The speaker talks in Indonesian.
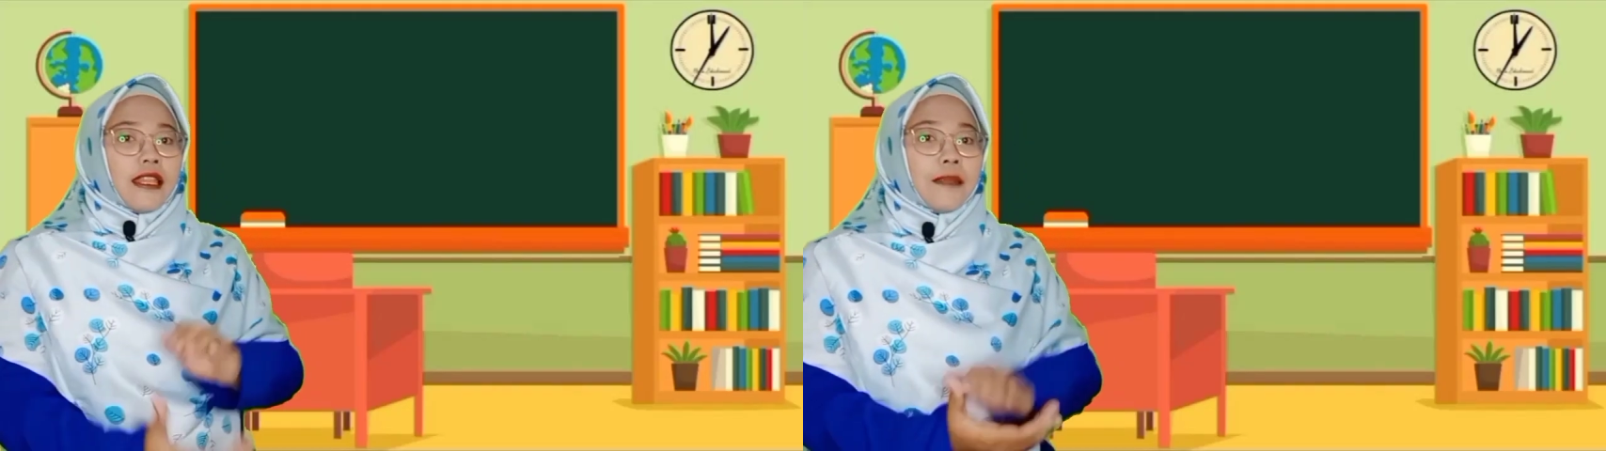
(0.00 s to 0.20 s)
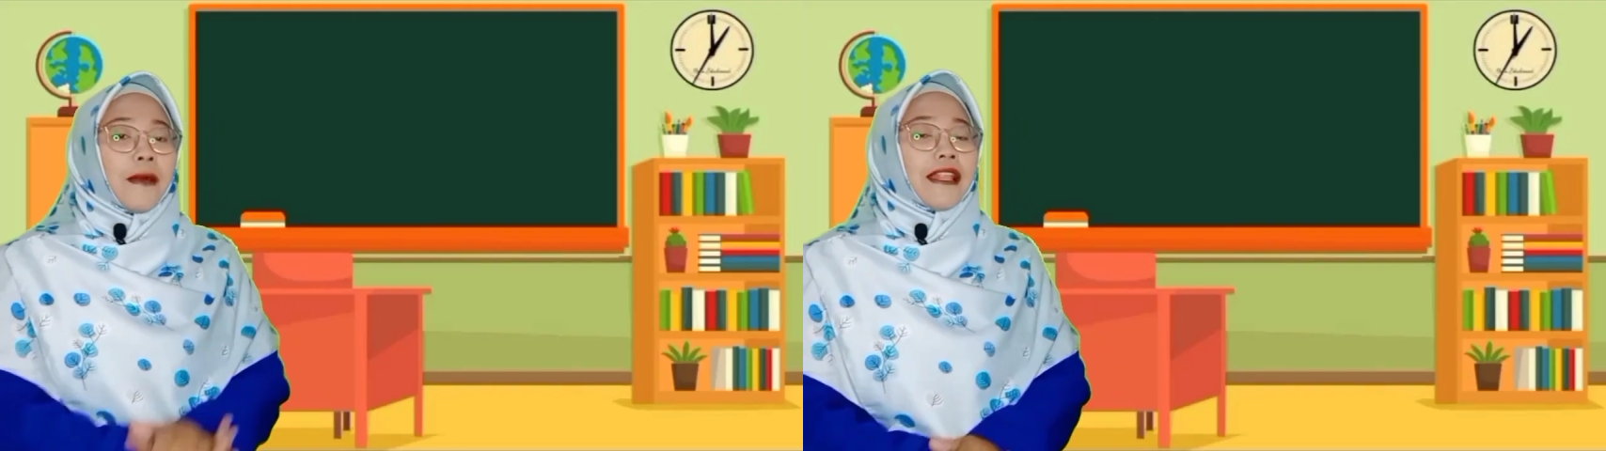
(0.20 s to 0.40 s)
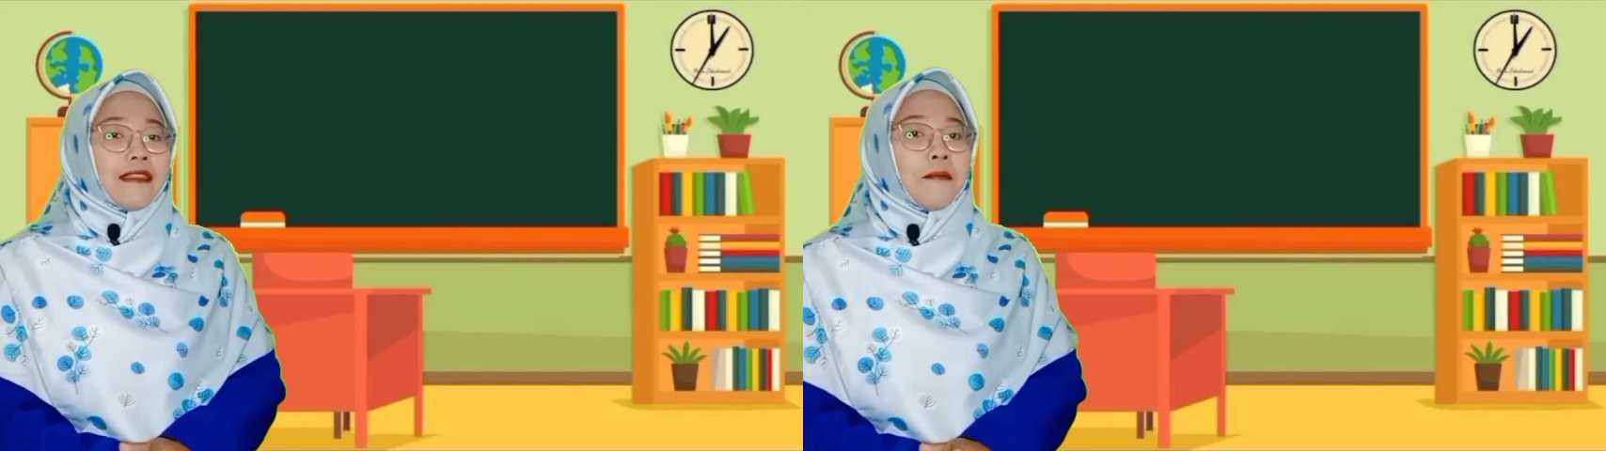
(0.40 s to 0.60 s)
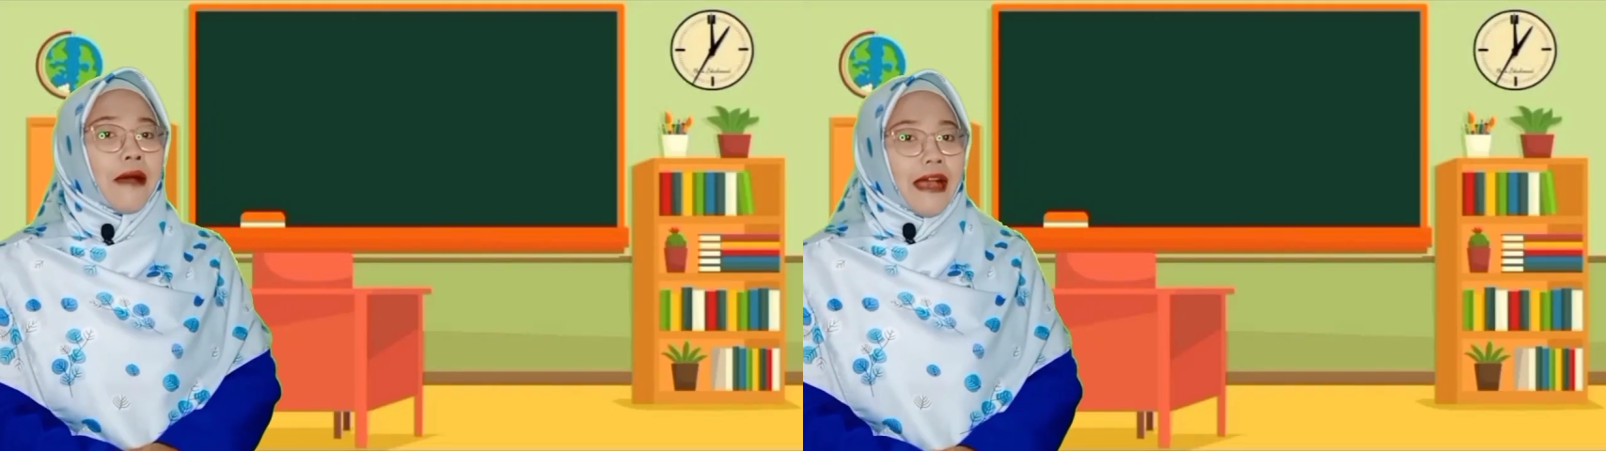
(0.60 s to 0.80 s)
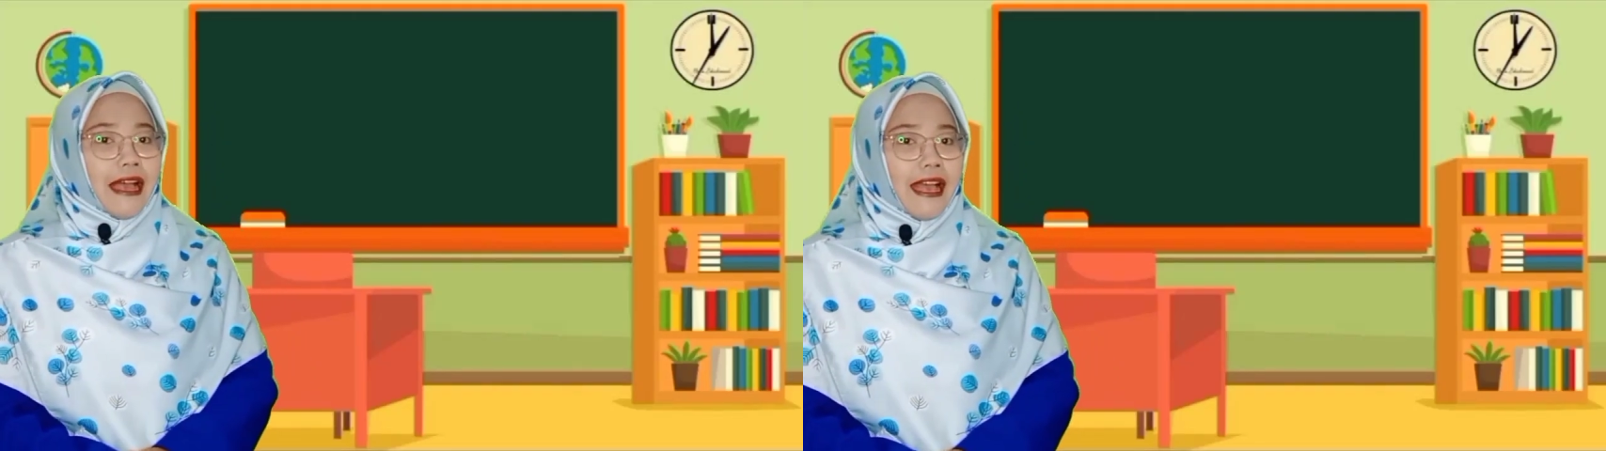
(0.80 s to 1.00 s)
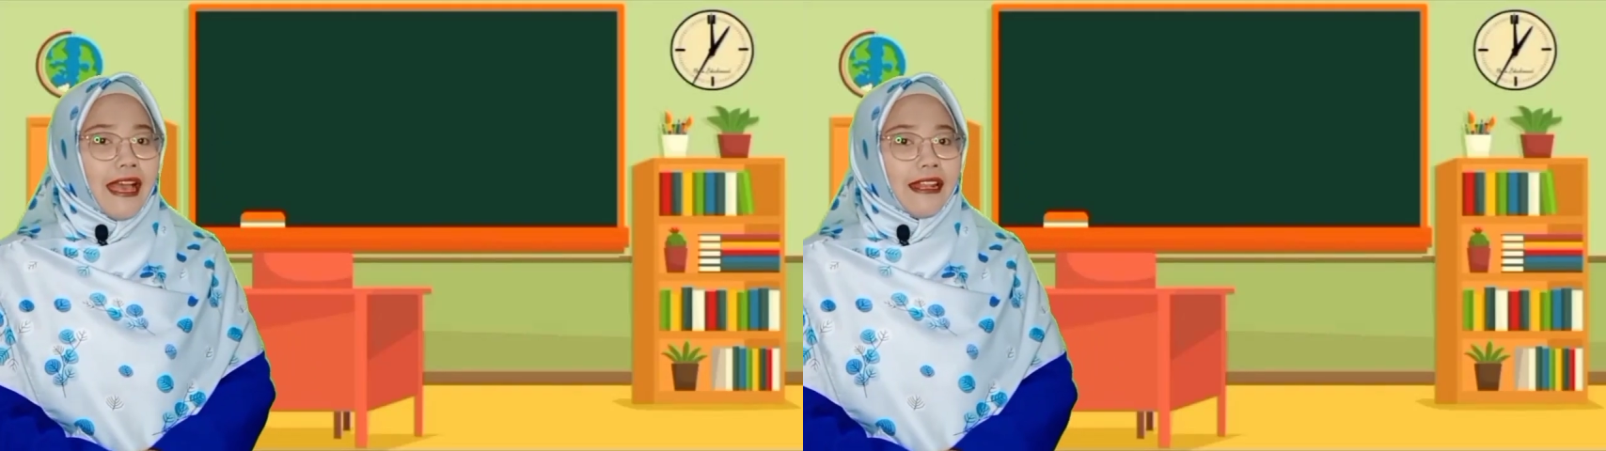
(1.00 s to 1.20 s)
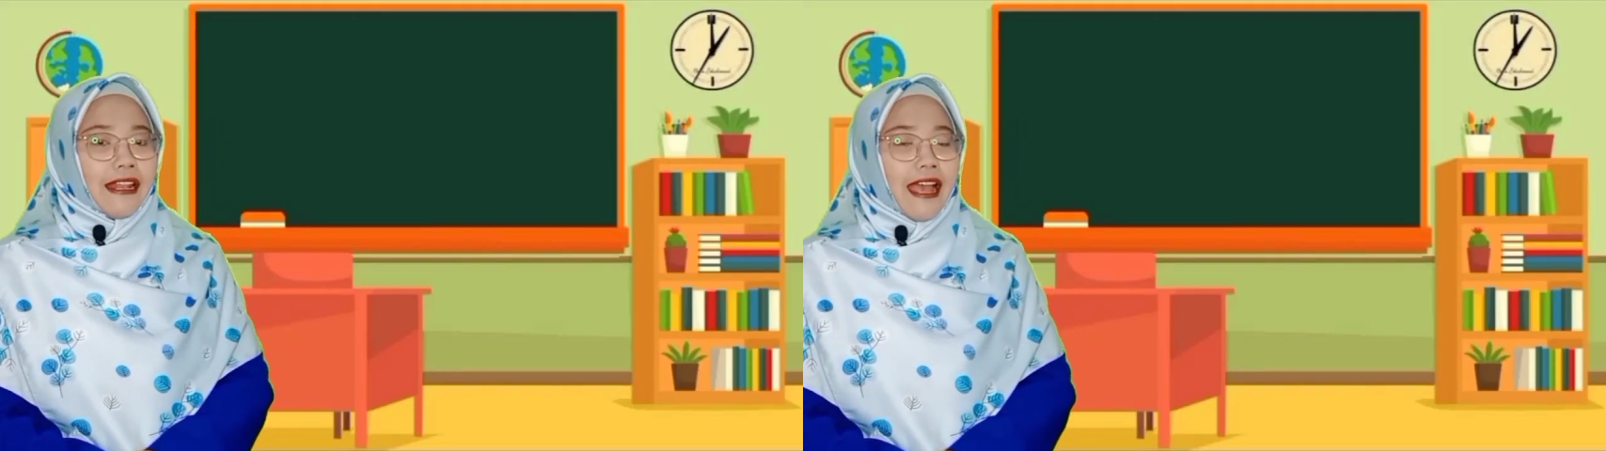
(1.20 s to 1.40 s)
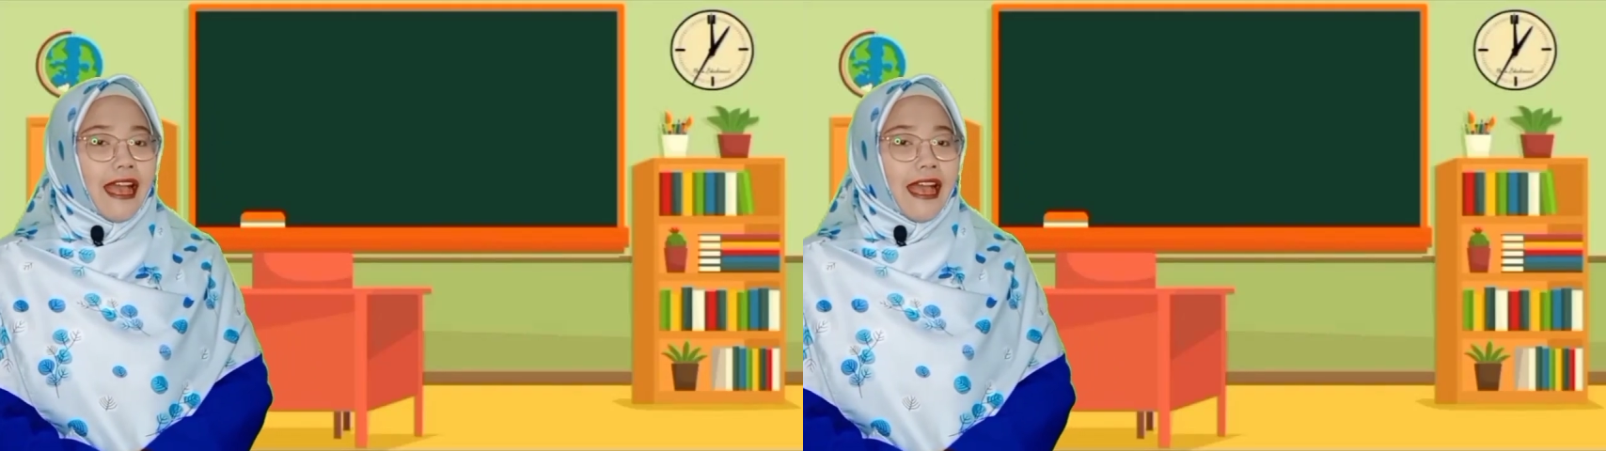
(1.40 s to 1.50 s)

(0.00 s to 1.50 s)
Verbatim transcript: Teman-teman,